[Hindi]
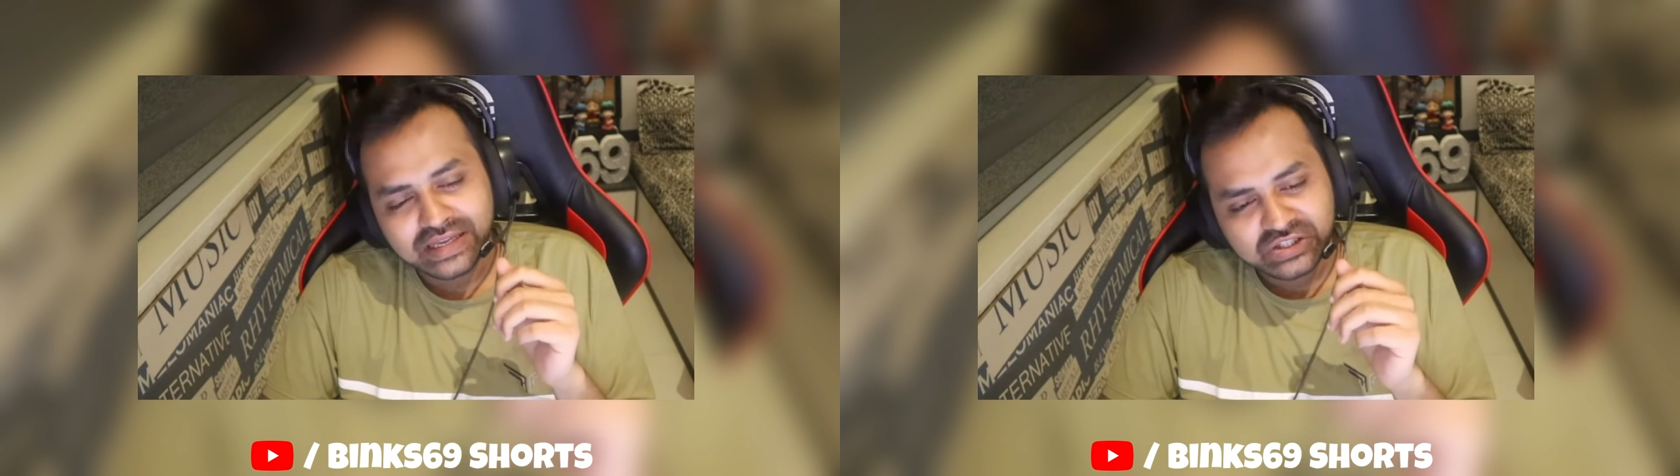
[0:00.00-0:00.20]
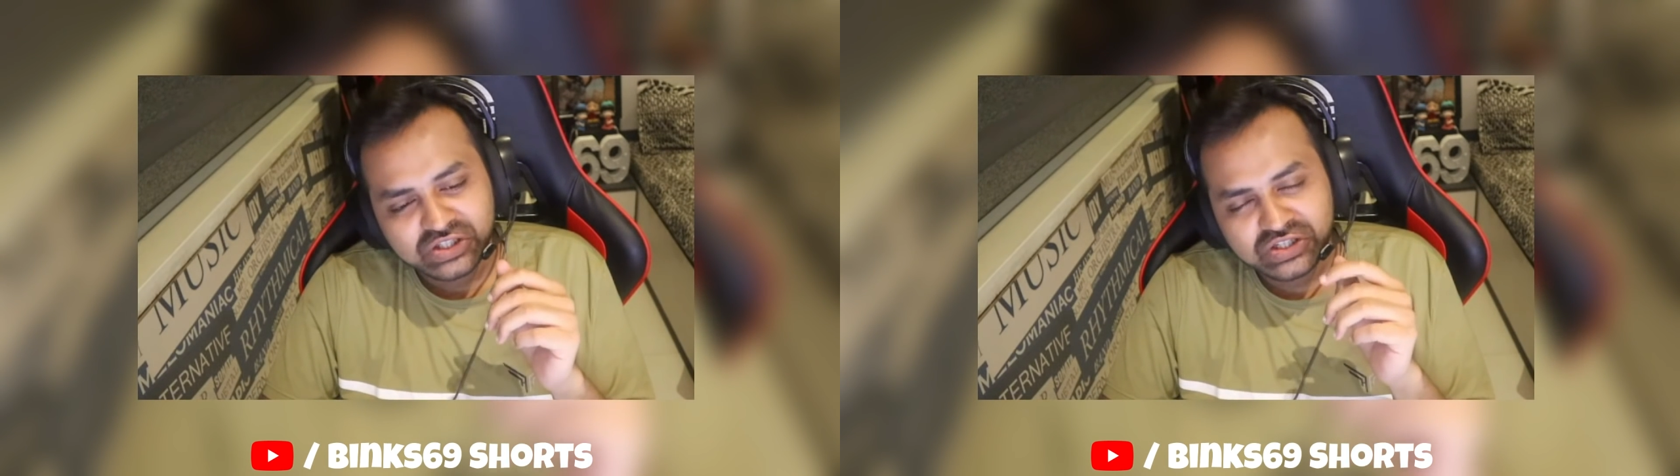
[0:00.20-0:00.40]

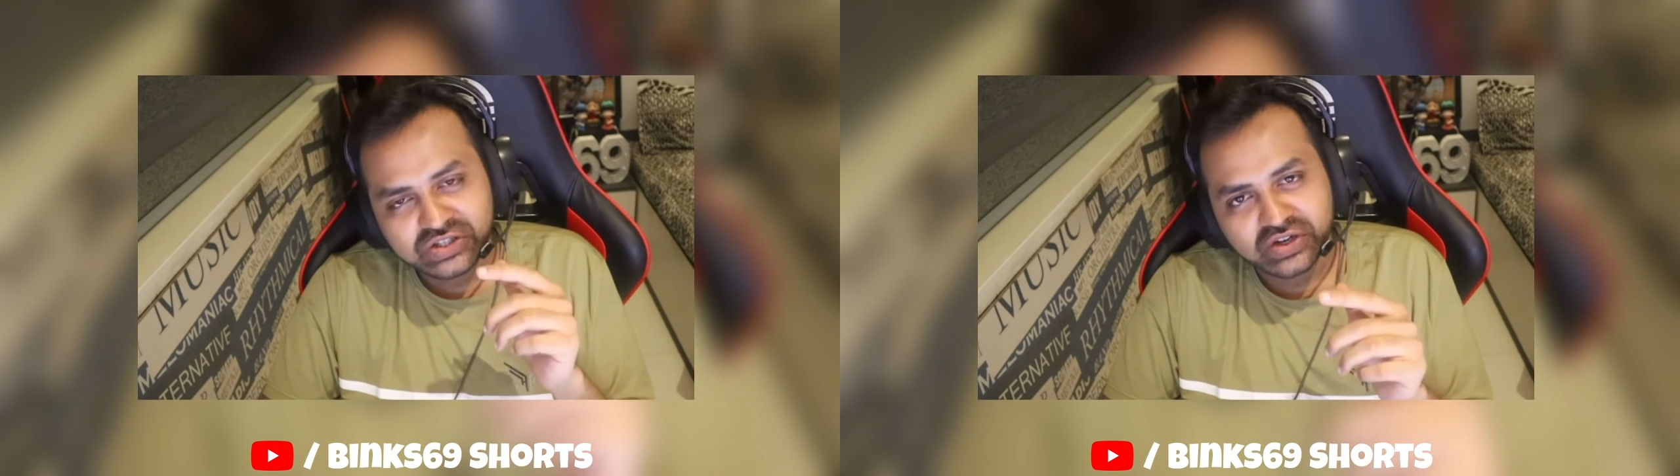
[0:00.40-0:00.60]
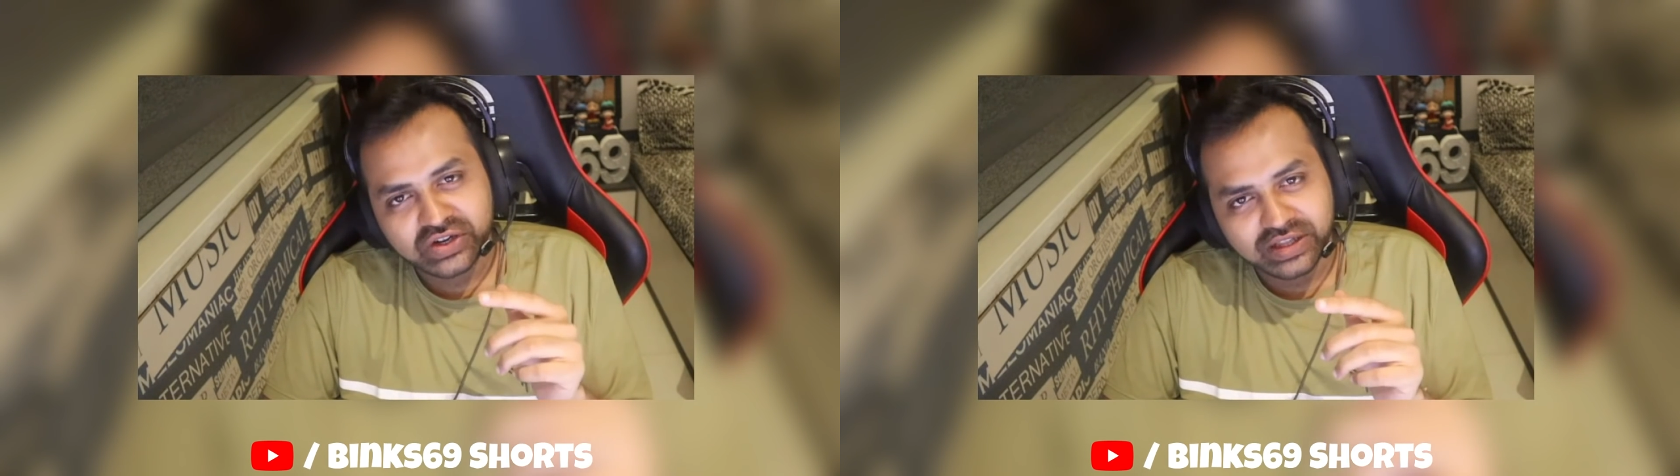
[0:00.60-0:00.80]
चीज़ें
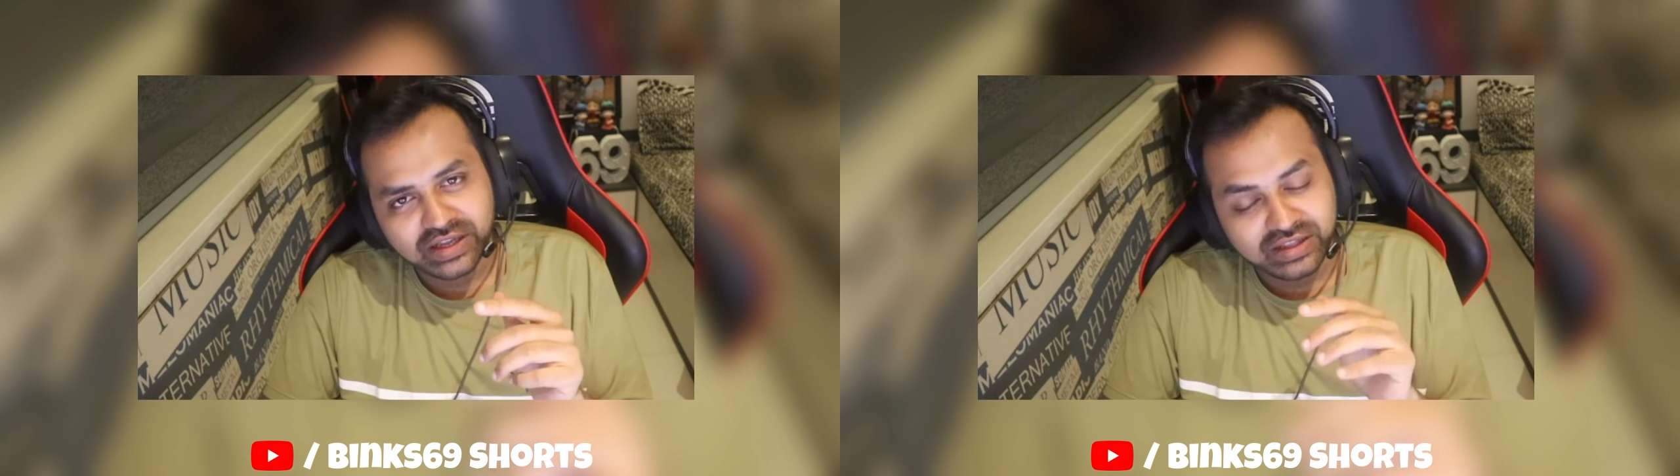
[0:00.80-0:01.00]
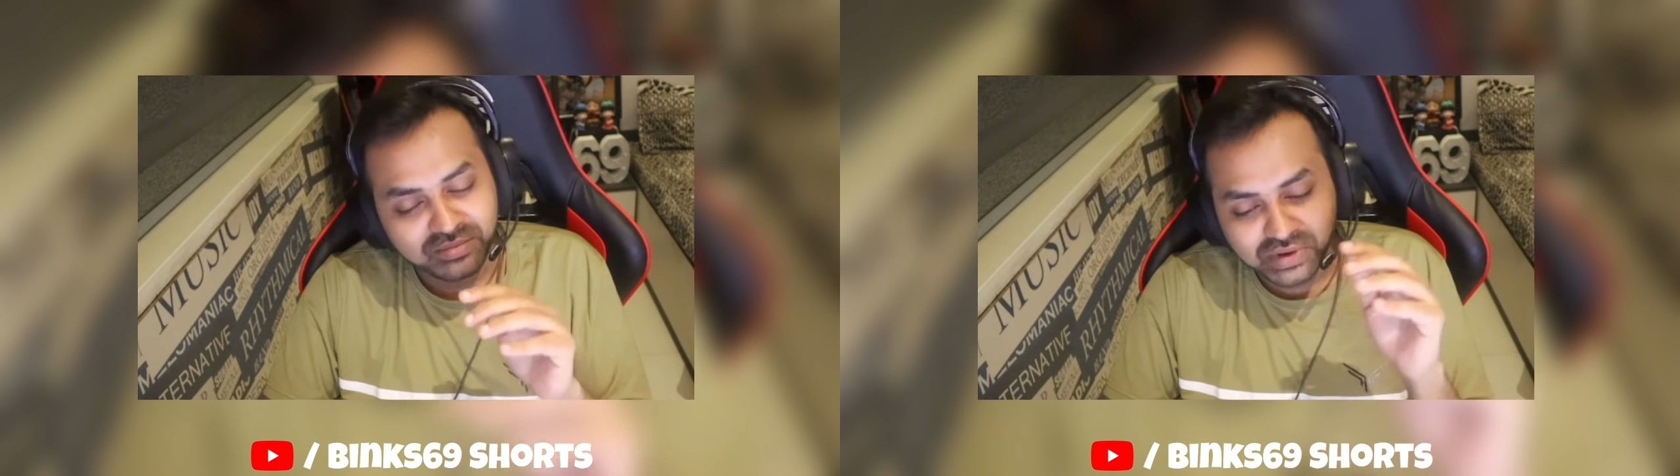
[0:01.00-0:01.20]
करने का
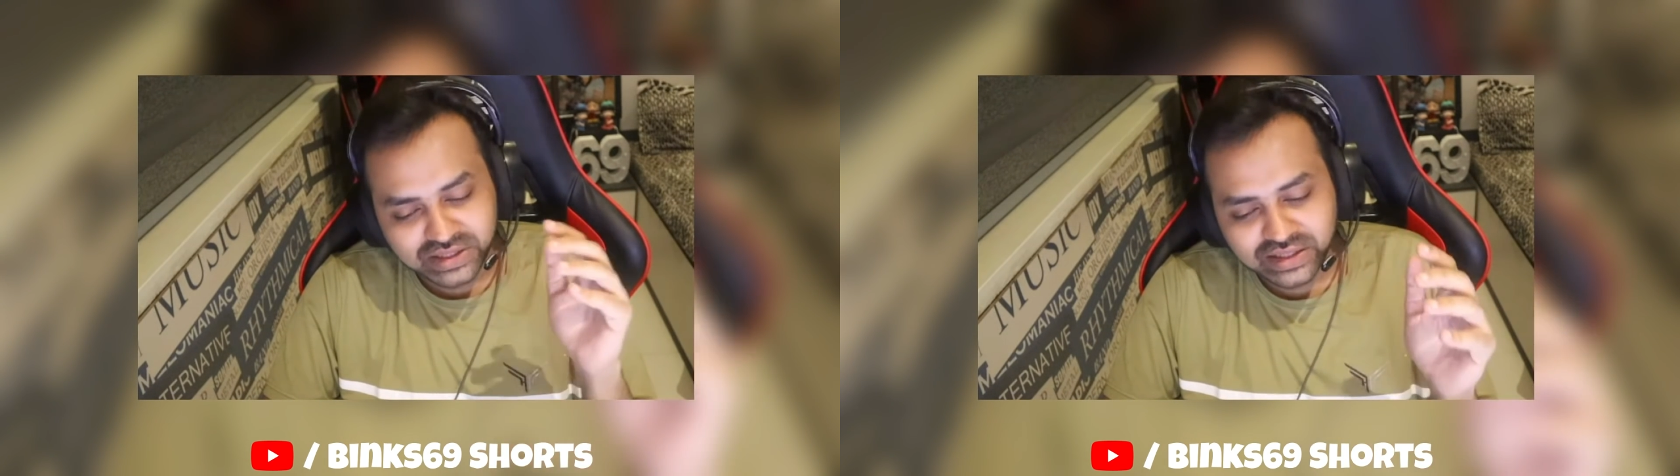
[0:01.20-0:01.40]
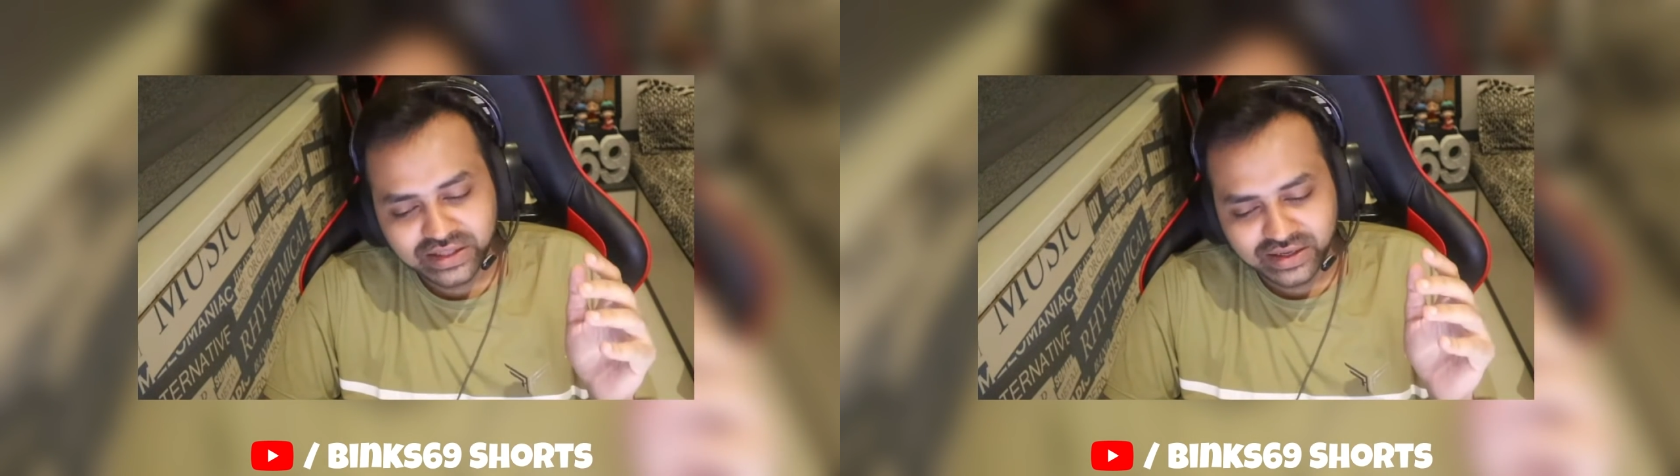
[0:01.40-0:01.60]
लेकिन
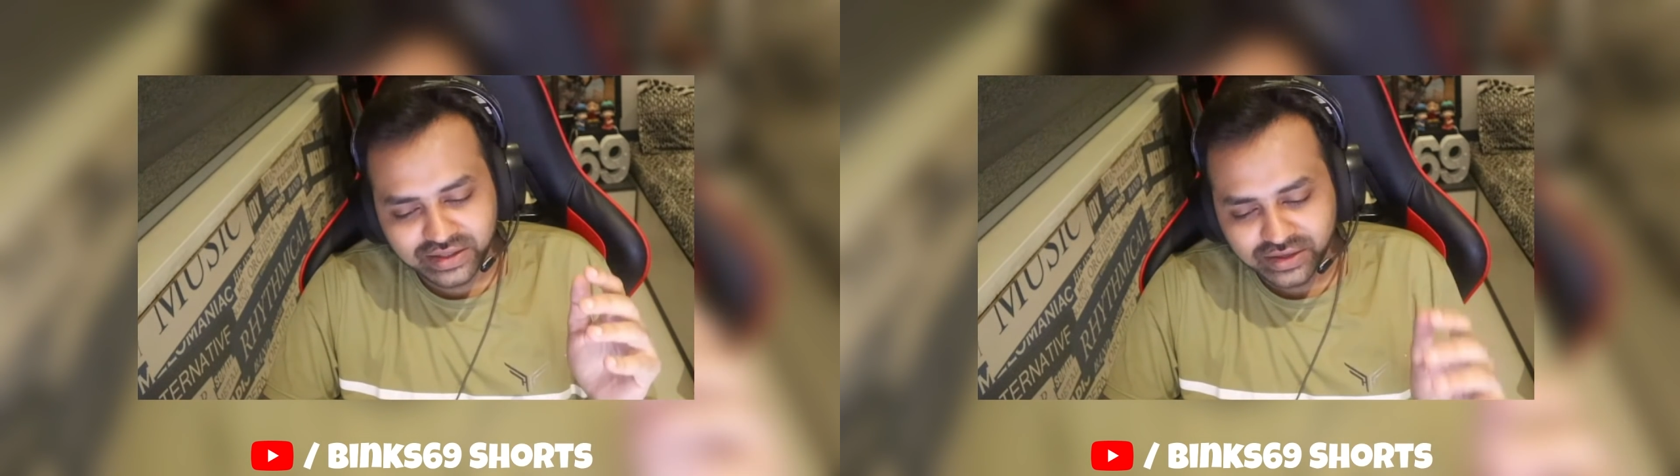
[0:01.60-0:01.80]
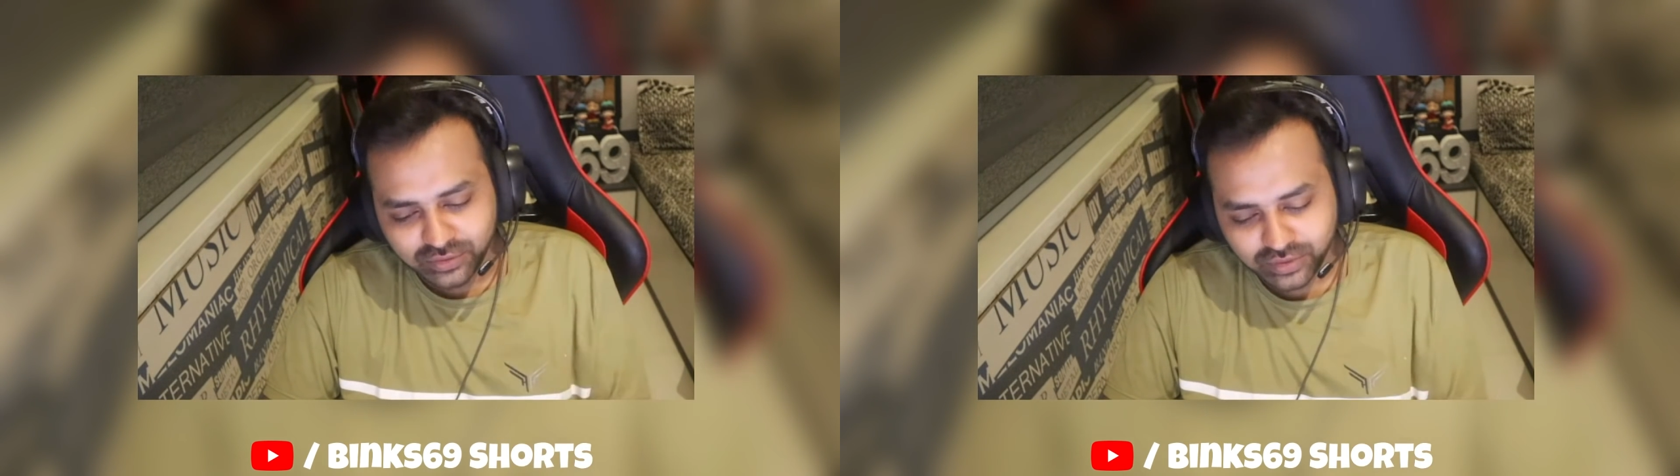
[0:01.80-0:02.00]
बताने का नहीं
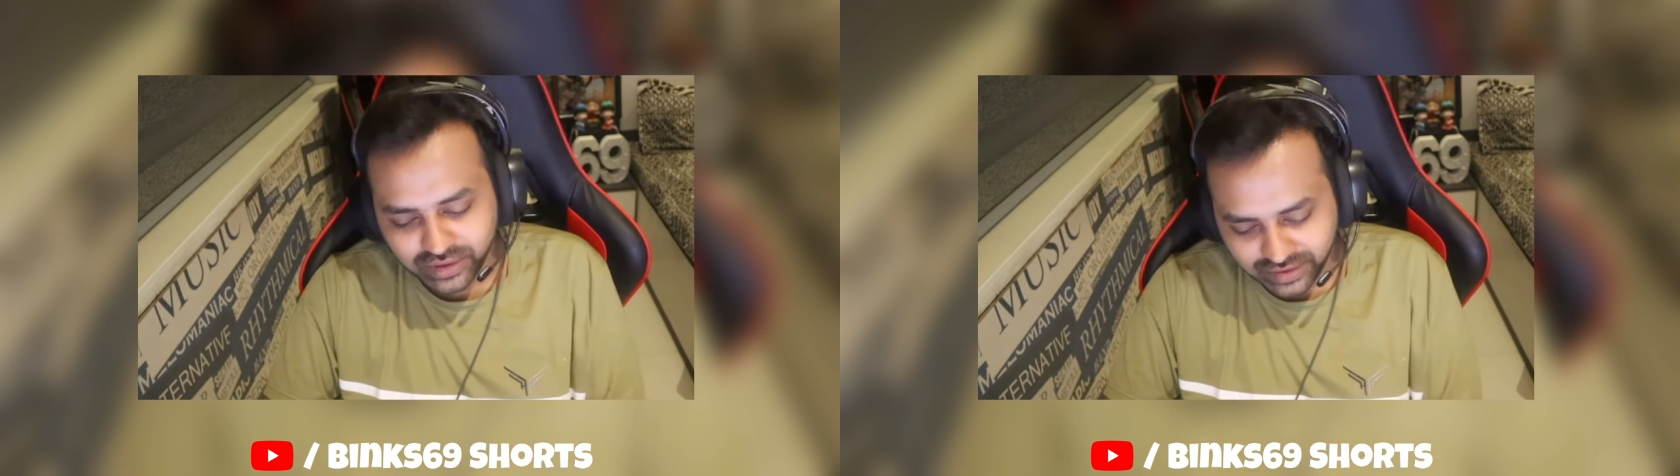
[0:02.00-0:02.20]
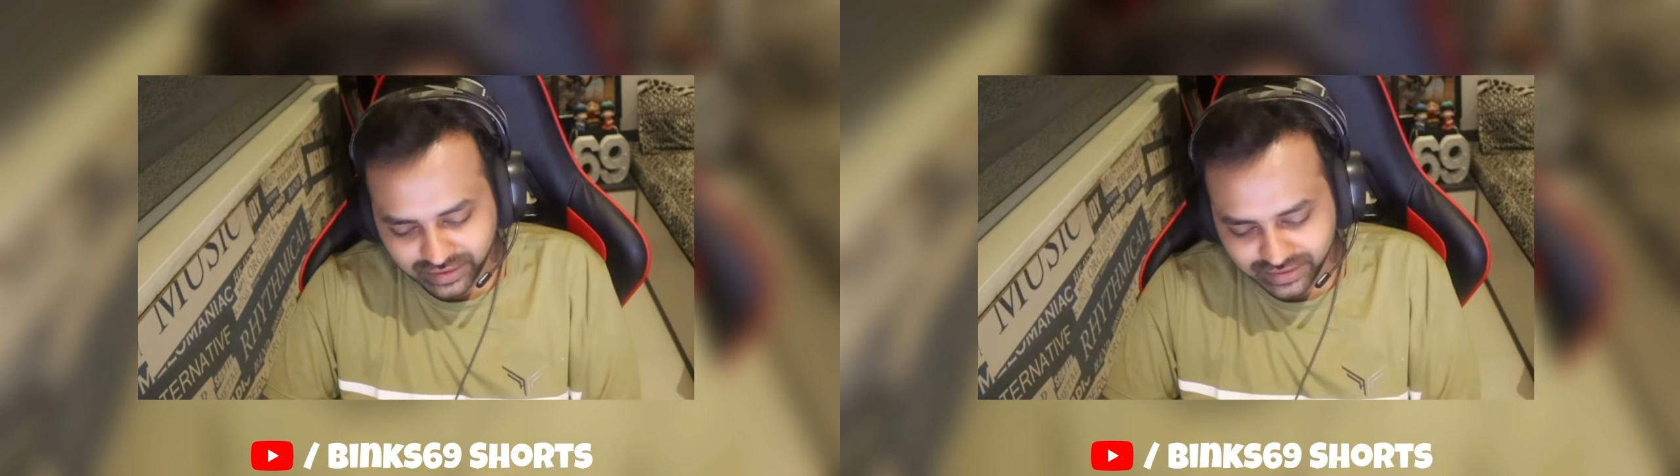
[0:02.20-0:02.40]
क्यों कर रहे